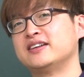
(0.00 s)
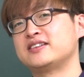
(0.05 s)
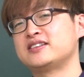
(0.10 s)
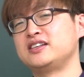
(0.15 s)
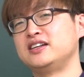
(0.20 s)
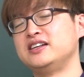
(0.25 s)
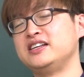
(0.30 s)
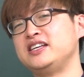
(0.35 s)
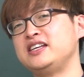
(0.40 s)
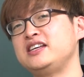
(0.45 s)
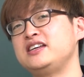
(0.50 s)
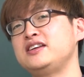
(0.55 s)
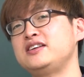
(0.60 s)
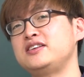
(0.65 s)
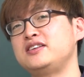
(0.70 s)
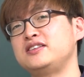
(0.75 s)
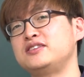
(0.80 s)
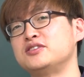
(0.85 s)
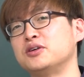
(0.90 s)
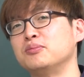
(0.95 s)
사실
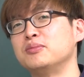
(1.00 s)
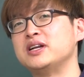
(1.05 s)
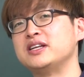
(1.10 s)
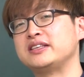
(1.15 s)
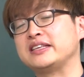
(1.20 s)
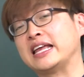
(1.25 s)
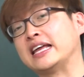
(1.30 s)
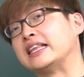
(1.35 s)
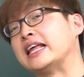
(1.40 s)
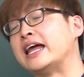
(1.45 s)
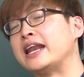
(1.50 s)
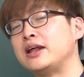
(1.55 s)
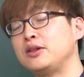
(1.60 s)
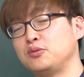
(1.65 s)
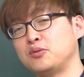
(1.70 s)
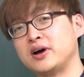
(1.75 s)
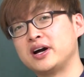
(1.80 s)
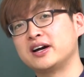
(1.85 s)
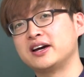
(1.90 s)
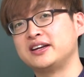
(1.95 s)
이 정말 대단한
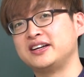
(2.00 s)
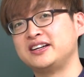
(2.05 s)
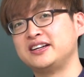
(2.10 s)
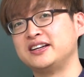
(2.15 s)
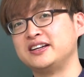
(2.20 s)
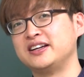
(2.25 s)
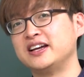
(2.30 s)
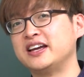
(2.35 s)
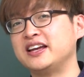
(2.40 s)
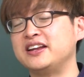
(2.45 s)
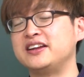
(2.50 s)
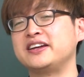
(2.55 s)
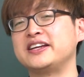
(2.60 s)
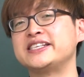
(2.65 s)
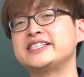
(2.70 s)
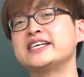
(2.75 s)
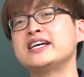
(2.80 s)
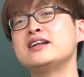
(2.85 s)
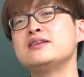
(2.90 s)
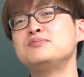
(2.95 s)
화가를 이렇게
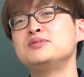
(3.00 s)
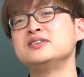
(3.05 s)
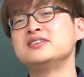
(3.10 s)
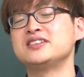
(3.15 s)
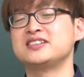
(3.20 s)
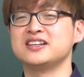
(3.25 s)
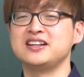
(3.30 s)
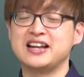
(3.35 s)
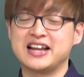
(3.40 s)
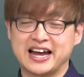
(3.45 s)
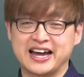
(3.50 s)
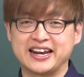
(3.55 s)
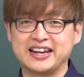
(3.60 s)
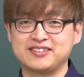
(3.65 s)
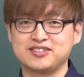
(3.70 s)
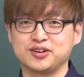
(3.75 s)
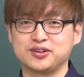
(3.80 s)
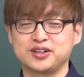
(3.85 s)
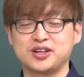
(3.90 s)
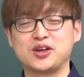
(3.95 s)
짧은 글
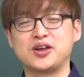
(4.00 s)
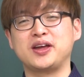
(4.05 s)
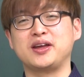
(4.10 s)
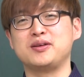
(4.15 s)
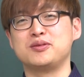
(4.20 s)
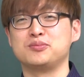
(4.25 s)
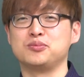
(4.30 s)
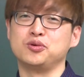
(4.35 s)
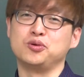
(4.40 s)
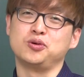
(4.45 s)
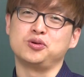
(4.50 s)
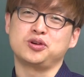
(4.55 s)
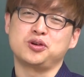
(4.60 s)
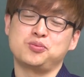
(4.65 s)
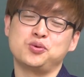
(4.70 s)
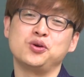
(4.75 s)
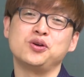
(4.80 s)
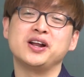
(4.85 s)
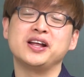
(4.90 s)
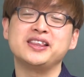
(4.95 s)
안에서 이렇게 뭐이
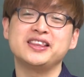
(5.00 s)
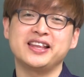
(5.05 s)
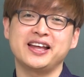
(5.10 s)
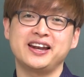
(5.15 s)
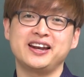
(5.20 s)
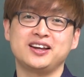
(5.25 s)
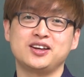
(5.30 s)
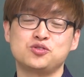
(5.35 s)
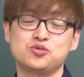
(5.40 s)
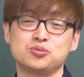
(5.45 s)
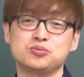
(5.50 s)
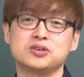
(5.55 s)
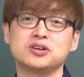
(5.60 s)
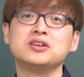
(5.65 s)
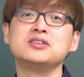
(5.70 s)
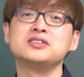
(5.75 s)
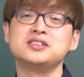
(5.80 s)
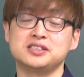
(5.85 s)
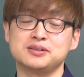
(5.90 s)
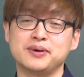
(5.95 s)
표현을 한다는 게 좀
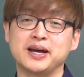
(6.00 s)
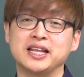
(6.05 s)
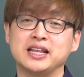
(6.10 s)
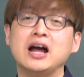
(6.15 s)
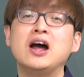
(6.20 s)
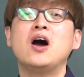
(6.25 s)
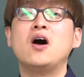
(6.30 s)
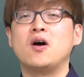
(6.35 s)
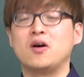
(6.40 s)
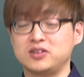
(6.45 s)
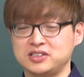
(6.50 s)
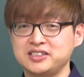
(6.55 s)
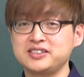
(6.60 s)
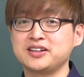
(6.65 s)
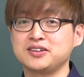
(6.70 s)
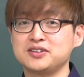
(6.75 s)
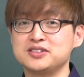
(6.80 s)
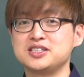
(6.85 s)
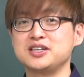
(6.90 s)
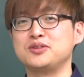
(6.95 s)
그렇지만
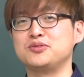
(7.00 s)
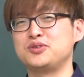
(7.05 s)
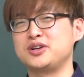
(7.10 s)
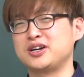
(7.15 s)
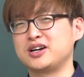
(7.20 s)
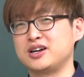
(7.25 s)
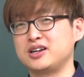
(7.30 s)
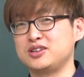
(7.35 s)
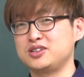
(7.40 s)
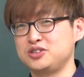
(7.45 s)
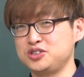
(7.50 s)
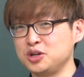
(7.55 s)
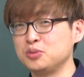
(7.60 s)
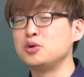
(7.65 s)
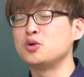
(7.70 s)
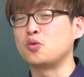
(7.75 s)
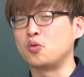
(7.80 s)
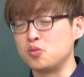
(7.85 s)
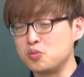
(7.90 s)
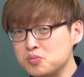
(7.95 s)
어찌됐건 이제 우리가
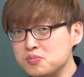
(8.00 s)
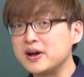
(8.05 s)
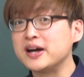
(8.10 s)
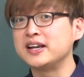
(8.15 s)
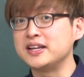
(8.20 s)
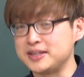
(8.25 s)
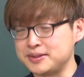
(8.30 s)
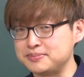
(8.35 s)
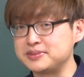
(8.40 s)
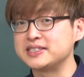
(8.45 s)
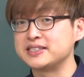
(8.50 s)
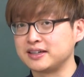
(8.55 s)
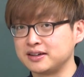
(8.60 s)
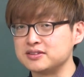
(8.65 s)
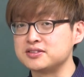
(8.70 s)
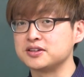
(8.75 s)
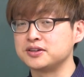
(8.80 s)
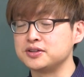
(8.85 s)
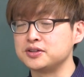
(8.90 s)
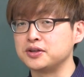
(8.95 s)
시험을 공부하는
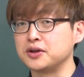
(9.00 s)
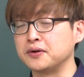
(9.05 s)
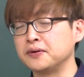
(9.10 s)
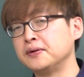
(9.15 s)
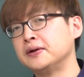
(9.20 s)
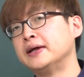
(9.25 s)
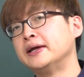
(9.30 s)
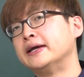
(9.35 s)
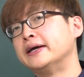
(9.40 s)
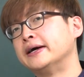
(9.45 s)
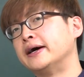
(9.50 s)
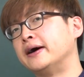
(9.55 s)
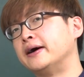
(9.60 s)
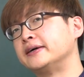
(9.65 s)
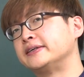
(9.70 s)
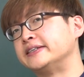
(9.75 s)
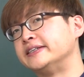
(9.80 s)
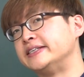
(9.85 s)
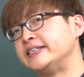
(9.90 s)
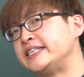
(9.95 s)
입장에서는요
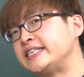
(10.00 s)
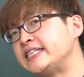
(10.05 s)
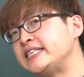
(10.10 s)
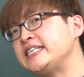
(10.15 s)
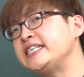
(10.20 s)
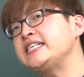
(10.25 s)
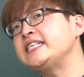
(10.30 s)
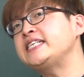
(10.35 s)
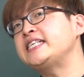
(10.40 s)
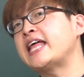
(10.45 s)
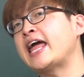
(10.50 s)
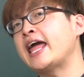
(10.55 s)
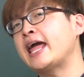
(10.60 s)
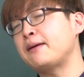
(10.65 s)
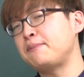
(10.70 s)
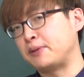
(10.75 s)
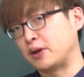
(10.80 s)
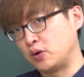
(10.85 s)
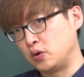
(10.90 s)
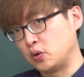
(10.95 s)
어, 그
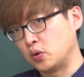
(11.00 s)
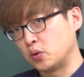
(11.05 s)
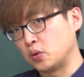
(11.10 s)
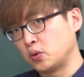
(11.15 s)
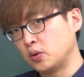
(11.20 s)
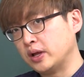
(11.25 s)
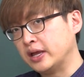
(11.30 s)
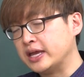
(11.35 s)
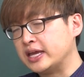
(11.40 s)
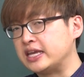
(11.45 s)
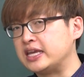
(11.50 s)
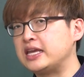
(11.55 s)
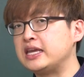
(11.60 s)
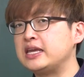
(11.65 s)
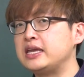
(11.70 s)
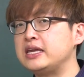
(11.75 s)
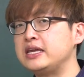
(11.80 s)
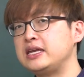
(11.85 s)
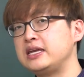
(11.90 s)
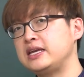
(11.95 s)
시대별로
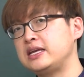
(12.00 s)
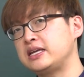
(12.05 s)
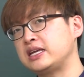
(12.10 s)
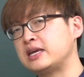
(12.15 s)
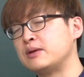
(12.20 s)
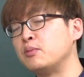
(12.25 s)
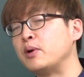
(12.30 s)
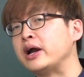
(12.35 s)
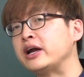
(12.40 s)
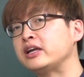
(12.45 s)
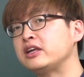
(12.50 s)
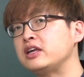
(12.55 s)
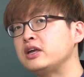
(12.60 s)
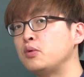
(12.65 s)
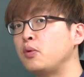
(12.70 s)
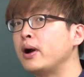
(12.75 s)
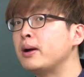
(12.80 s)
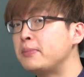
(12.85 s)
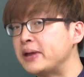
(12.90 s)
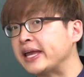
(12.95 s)
이 김환기
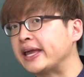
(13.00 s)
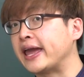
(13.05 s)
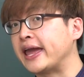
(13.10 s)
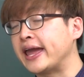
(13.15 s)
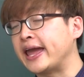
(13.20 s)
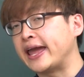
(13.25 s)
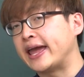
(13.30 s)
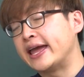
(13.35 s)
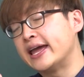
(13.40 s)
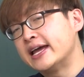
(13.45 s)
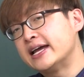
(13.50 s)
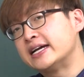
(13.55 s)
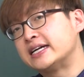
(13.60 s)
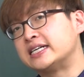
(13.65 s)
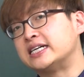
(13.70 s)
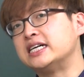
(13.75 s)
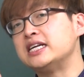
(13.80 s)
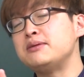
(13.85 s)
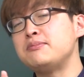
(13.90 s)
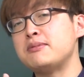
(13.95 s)
화백의
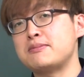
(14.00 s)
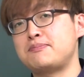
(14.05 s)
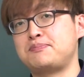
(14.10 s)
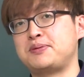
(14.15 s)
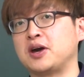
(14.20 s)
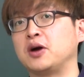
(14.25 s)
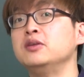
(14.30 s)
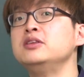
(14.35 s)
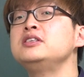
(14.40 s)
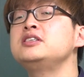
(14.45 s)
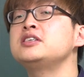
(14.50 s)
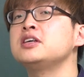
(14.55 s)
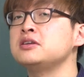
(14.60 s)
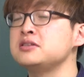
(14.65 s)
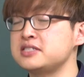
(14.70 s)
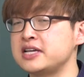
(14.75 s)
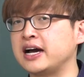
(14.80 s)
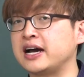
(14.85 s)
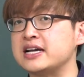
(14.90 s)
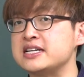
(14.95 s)
그림의
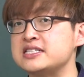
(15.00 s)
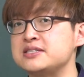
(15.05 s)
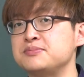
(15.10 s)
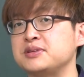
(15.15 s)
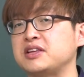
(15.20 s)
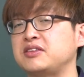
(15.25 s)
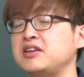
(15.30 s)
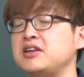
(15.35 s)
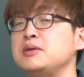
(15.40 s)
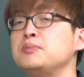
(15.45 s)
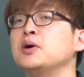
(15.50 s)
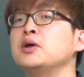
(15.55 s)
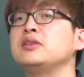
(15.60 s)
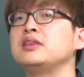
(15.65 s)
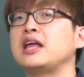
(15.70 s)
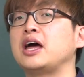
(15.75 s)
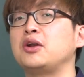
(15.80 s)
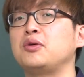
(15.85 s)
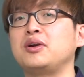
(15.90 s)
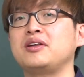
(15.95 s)
변천사가 있습니다. 그래서 이번
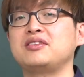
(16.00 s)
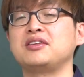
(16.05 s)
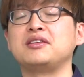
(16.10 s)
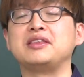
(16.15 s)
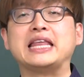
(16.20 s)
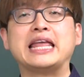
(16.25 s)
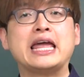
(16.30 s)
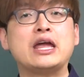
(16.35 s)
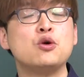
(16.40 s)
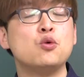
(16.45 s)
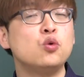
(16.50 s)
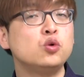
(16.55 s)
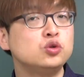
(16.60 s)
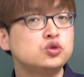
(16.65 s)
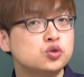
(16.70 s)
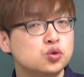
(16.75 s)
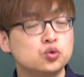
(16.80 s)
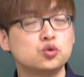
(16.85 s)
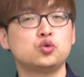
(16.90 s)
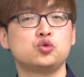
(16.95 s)
단원에서
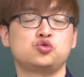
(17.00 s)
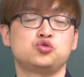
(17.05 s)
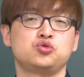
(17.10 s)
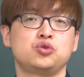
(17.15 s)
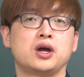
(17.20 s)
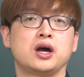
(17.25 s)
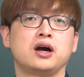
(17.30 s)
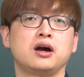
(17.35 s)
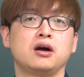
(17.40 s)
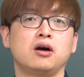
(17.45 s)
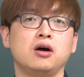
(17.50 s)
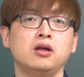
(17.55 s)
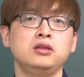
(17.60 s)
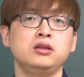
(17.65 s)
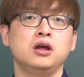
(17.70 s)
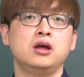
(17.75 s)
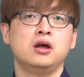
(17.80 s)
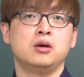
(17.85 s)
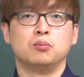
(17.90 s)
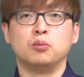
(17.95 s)
내용적으로 중요한 건
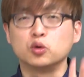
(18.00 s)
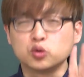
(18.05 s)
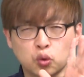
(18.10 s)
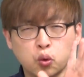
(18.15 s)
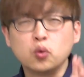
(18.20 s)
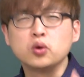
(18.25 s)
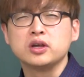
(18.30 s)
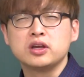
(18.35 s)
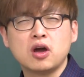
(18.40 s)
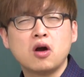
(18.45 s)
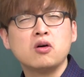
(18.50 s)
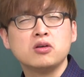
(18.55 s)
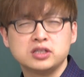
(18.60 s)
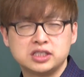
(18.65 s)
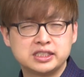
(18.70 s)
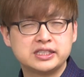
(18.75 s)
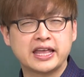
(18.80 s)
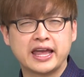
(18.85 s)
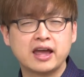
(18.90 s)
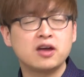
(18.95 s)
뭐
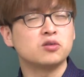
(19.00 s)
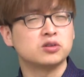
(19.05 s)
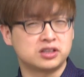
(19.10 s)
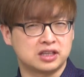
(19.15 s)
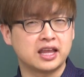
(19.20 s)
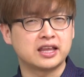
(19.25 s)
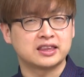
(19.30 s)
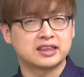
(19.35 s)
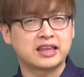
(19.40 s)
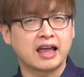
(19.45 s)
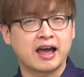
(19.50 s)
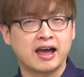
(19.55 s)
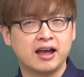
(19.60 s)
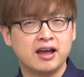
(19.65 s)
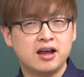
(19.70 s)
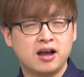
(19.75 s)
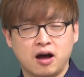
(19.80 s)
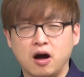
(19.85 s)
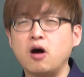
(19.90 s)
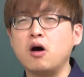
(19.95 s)
동경시대에 어땠다,
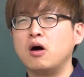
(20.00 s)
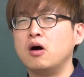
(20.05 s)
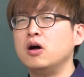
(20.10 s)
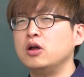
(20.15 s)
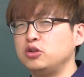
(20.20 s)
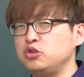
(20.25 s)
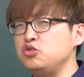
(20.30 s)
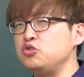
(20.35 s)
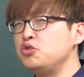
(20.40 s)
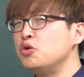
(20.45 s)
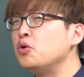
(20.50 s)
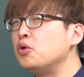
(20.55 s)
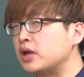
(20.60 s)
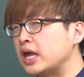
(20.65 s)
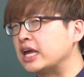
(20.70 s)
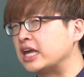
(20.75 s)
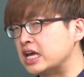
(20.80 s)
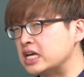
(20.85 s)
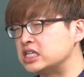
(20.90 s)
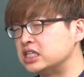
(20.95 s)
어,
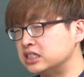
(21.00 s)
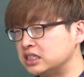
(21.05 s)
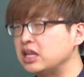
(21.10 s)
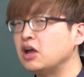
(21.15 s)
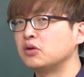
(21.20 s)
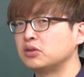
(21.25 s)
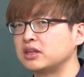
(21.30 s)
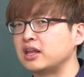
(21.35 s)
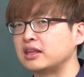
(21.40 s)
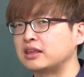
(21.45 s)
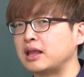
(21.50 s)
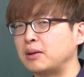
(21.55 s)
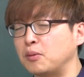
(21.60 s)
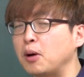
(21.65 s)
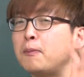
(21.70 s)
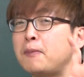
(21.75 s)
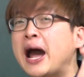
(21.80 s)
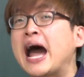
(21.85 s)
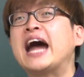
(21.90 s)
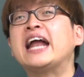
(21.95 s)
뉴욕에 계실 때 어땠다,
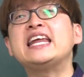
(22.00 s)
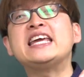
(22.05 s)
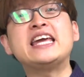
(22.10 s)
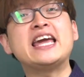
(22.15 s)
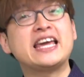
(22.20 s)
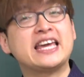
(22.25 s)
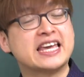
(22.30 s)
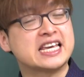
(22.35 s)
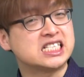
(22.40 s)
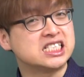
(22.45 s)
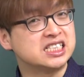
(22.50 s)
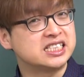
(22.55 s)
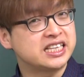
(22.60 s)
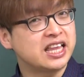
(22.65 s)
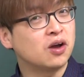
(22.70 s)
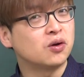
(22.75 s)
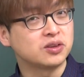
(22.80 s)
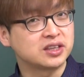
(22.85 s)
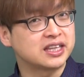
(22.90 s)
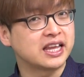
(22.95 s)
뭐 파리에 계실 때
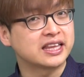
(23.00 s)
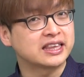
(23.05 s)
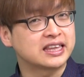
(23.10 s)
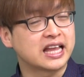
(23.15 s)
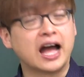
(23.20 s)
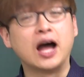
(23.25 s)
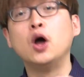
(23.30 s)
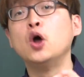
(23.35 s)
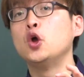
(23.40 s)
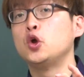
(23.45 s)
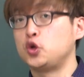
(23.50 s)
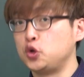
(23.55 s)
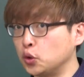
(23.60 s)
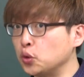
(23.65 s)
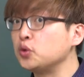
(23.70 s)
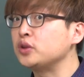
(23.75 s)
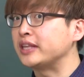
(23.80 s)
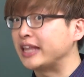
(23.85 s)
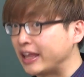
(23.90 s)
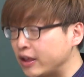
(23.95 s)
어땠다
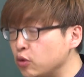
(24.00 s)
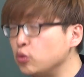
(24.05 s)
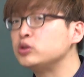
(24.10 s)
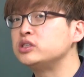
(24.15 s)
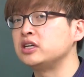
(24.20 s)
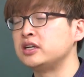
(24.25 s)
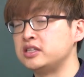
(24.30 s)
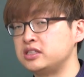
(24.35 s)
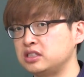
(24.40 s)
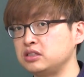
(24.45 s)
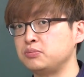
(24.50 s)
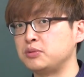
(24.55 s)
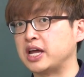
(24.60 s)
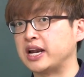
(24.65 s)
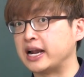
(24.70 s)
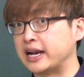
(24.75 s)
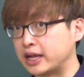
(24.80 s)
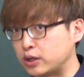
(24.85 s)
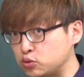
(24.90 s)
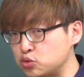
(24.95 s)
이런 내용적인 측면
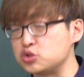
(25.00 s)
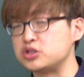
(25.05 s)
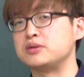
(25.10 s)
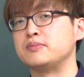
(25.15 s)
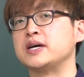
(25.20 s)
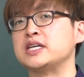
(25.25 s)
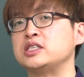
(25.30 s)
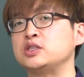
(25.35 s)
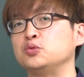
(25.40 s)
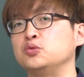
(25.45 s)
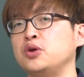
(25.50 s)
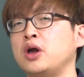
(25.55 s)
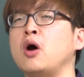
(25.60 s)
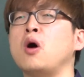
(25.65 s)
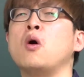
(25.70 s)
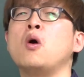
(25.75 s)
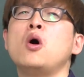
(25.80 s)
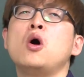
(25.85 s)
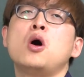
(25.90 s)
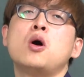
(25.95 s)
하나
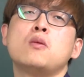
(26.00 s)
조심하시고요.